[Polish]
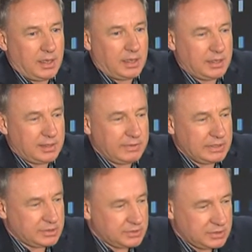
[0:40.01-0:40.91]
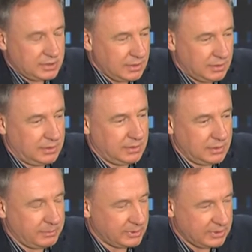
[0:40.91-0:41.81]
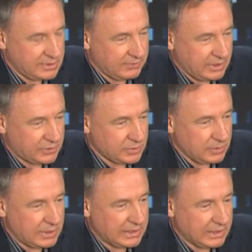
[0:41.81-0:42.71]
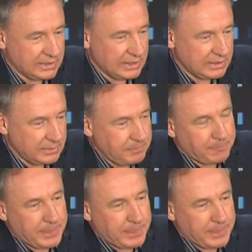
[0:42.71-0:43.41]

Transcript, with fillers: E, wiele rzeczy się po drodze wydarzyło, ale generalnie